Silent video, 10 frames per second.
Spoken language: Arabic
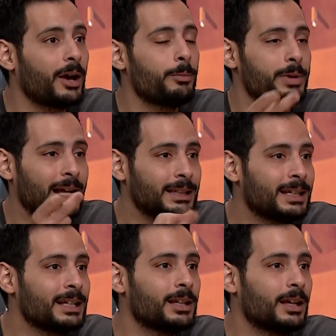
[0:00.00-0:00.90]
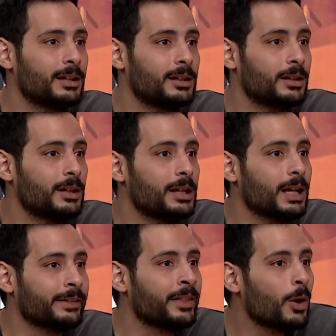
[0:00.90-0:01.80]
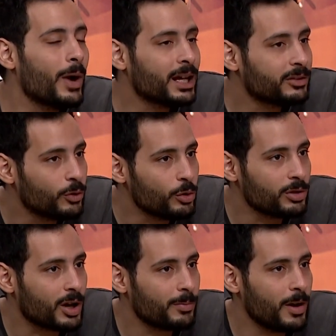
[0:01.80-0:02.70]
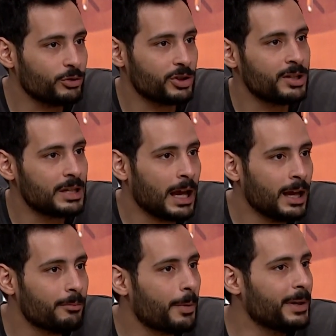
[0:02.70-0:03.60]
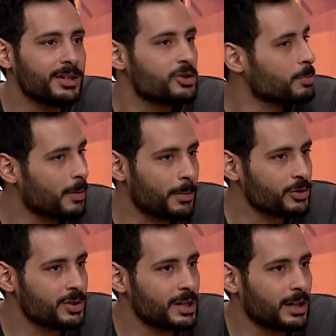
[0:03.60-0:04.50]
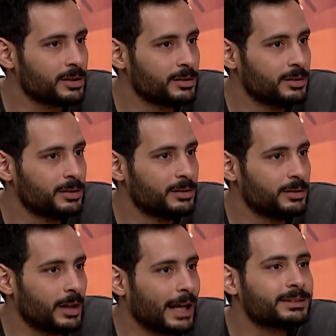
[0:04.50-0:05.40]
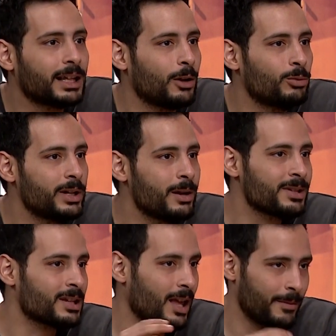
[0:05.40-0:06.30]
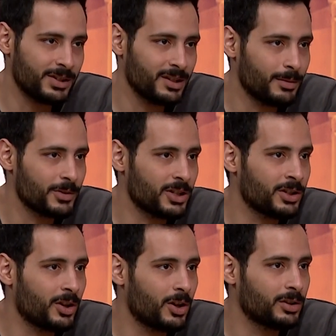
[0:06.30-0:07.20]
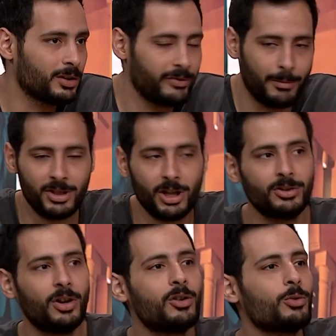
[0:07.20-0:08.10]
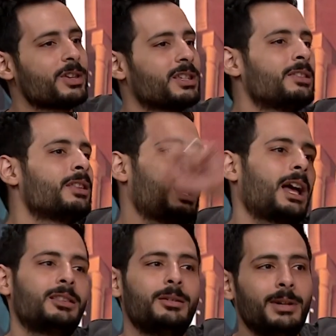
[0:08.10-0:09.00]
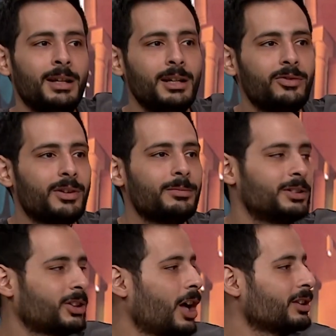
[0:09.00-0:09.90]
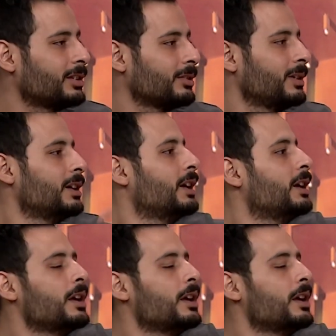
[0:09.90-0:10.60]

بيعدي كده يعني انا لو قاعد في اوردر 24 ساعه ما بحسش بال 24 ساعه حتى لو ليا مثلا خمس ست مشاهد النهارده فمشهد نهار وبستنى لحد بالليل عشان اكتف طول الوقت